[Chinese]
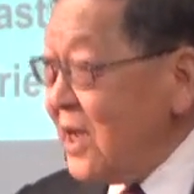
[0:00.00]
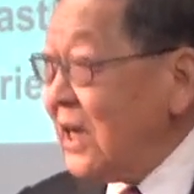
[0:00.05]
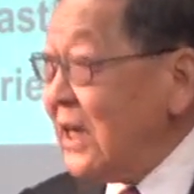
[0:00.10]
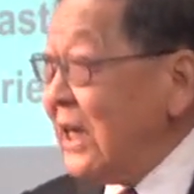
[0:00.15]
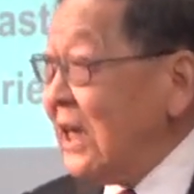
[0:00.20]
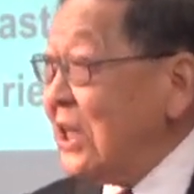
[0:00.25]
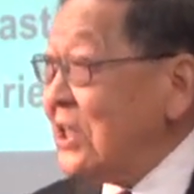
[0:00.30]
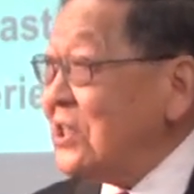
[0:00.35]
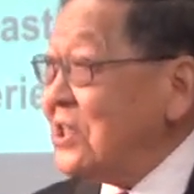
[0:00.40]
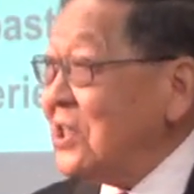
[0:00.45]

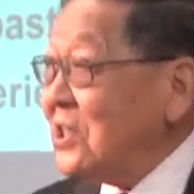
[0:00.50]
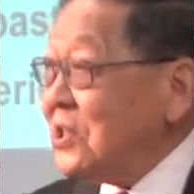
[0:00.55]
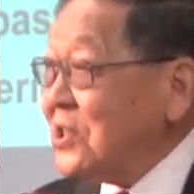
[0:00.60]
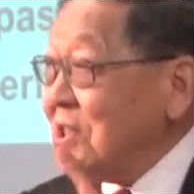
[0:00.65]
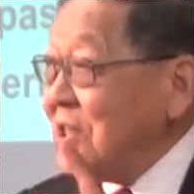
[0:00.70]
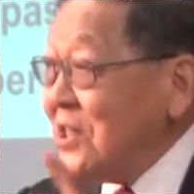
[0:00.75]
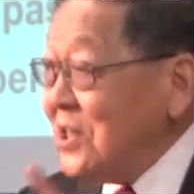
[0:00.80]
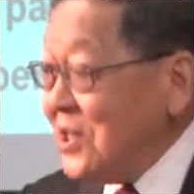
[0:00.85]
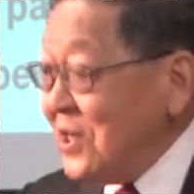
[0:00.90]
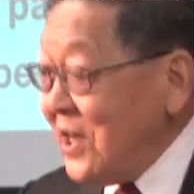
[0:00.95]
而这个
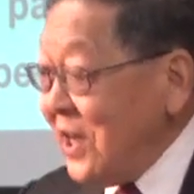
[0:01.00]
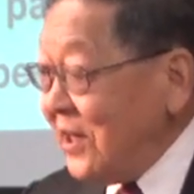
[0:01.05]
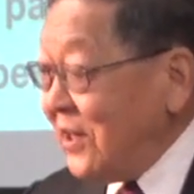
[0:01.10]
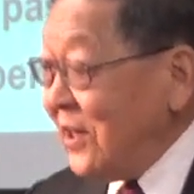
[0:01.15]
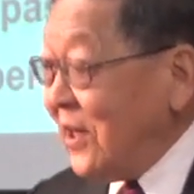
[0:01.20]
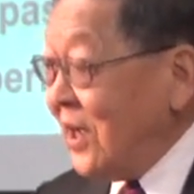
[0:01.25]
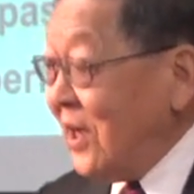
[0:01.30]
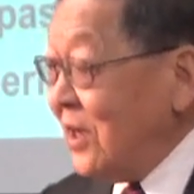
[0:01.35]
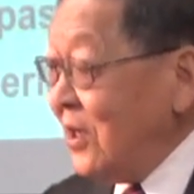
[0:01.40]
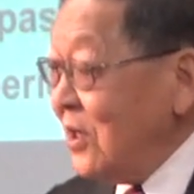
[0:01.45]
经验
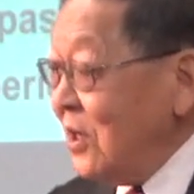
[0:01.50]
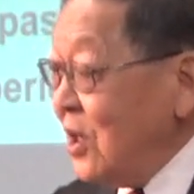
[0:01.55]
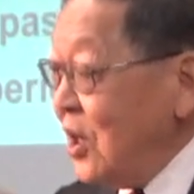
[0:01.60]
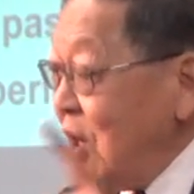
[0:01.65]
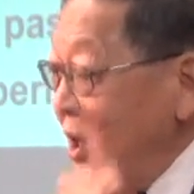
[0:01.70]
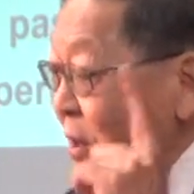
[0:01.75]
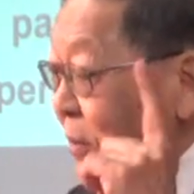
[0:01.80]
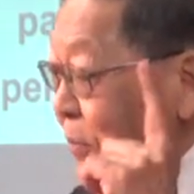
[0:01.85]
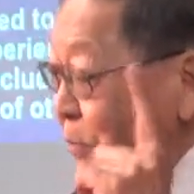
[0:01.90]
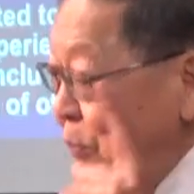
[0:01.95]
呢，
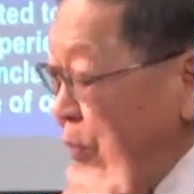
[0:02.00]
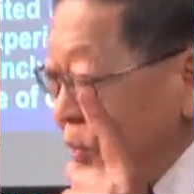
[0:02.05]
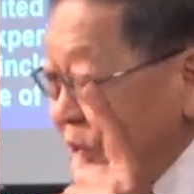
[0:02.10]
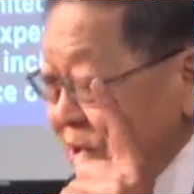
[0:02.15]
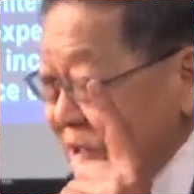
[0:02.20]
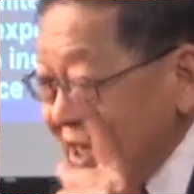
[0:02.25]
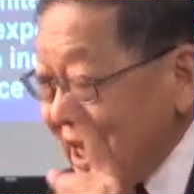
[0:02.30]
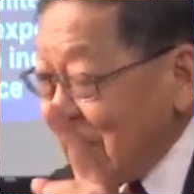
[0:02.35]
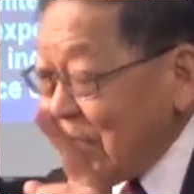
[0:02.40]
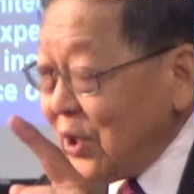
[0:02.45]
不
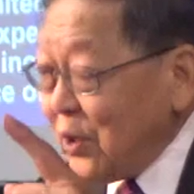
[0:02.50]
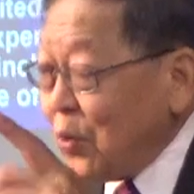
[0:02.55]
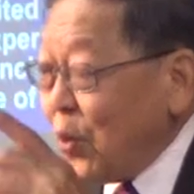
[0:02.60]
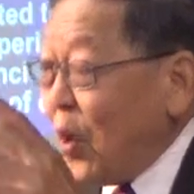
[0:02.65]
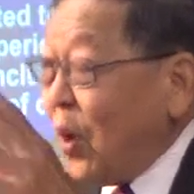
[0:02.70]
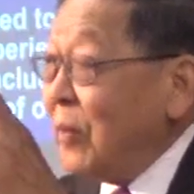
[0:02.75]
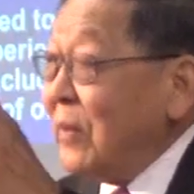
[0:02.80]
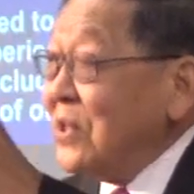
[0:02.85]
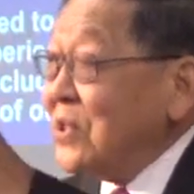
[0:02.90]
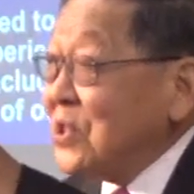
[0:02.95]
限于
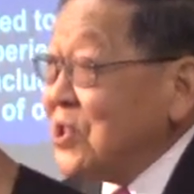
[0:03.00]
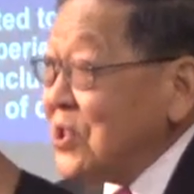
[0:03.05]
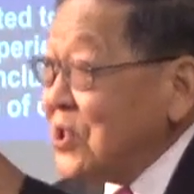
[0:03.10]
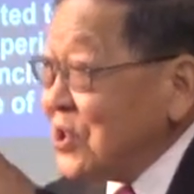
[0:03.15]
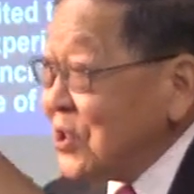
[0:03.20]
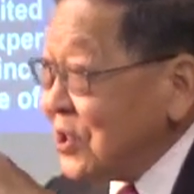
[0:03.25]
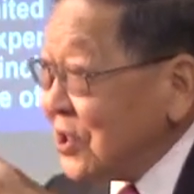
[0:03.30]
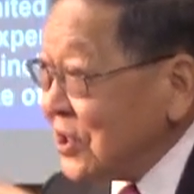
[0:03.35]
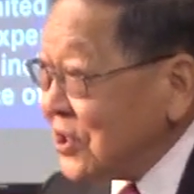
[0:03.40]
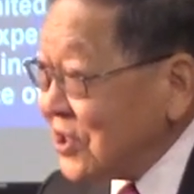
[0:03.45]
我们自
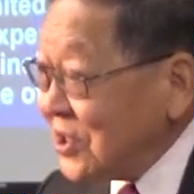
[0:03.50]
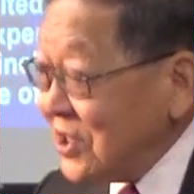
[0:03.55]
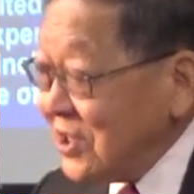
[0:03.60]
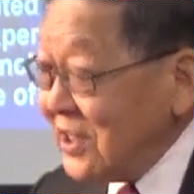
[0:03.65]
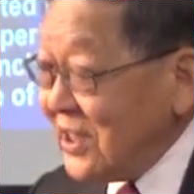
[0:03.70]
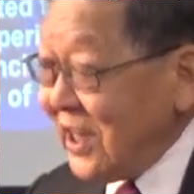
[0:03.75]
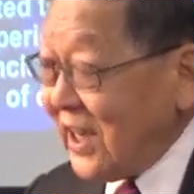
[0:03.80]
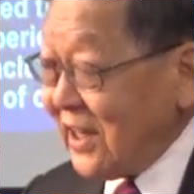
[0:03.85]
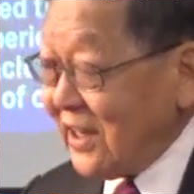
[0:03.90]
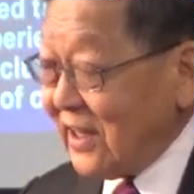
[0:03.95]
己的经
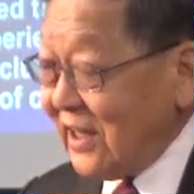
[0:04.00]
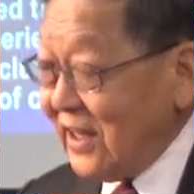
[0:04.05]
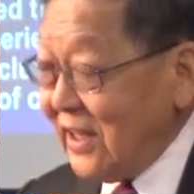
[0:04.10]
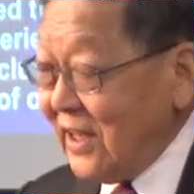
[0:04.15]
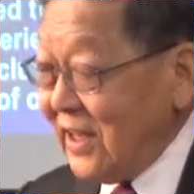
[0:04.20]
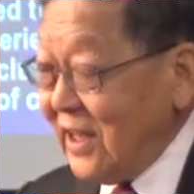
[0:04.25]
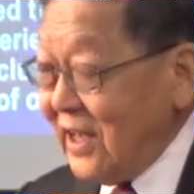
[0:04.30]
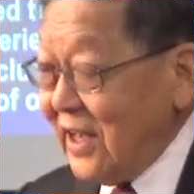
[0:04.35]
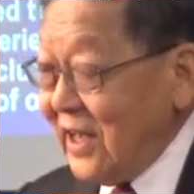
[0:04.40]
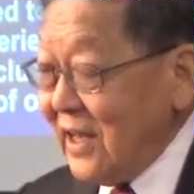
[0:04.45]
验，
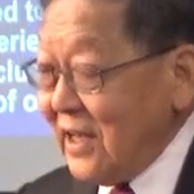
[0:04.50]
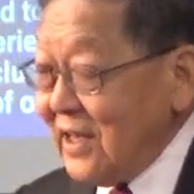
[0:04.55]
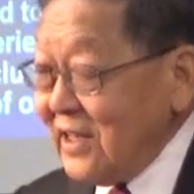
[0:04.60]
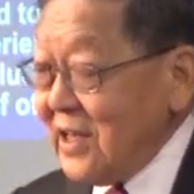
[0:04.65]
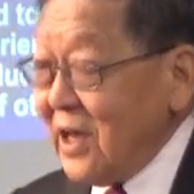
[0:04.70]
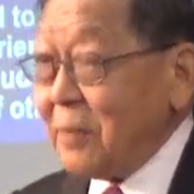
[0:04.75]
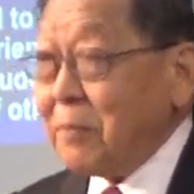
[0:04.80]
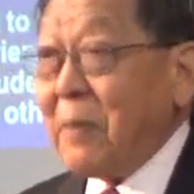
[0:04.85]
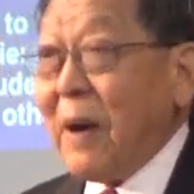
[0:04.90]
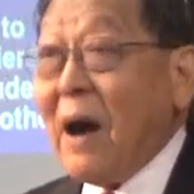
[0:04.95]

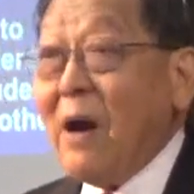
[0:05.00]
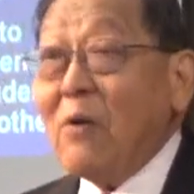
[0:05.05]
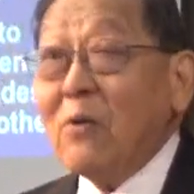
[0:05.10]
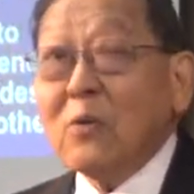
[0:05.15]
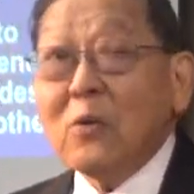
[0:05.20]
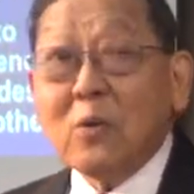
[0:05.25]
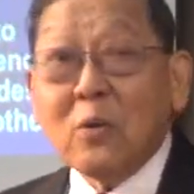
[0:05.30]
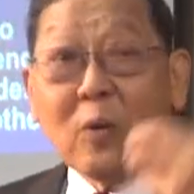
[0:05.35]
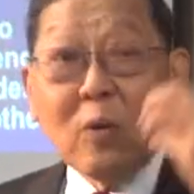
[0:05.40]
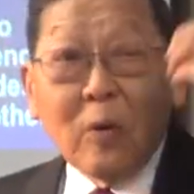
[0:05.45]
也包
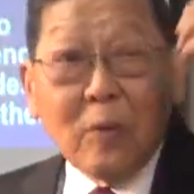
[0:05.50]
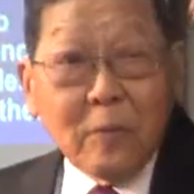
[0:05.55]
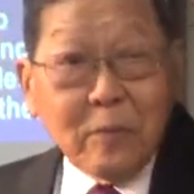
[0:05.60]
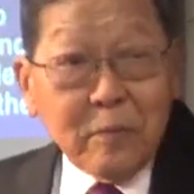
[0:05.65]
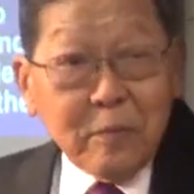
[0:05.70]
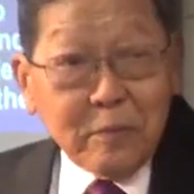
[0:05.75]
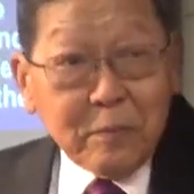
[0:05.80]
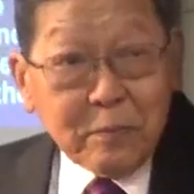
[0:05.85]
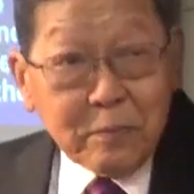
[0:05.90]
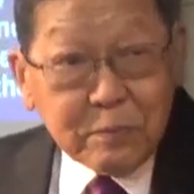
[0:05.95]
括
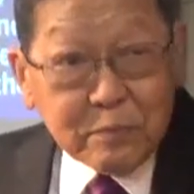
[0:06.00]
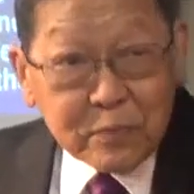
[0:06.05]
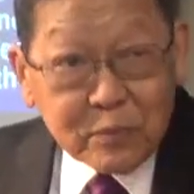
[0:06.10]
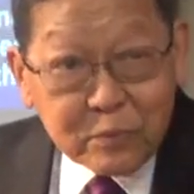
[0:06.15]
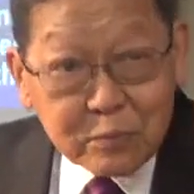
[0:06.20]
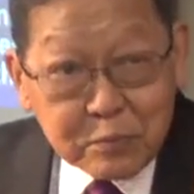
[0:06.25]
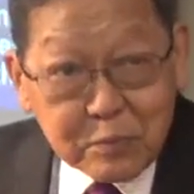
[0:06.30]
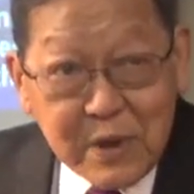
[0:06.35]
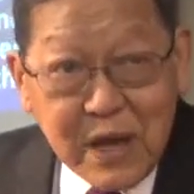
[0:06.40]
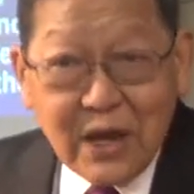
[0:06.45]

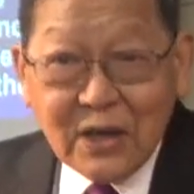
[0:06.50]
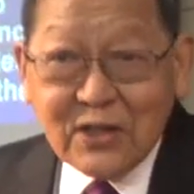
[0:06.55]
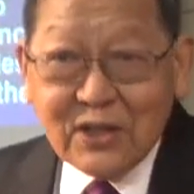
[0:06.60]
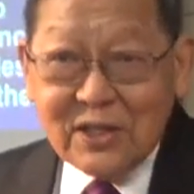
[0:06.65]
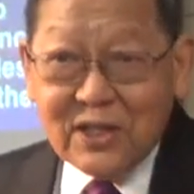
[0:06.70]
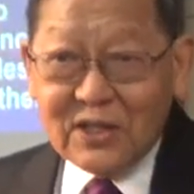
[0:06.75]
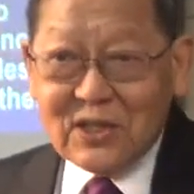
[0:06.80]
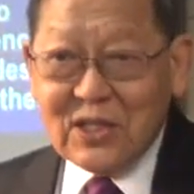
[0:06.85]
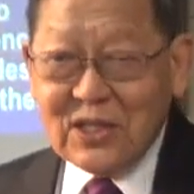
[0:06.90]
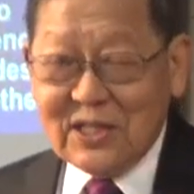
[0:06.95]
别
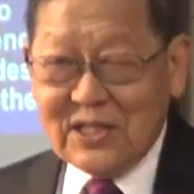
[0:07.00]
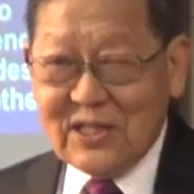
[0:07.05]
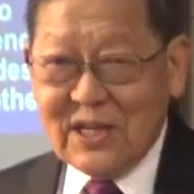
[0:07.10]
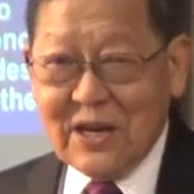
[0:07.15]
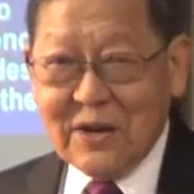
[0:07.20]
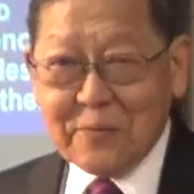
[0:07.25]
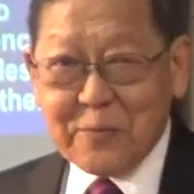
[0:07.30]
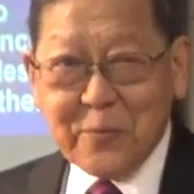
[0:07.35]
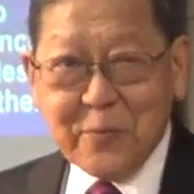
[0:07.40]
人的经验。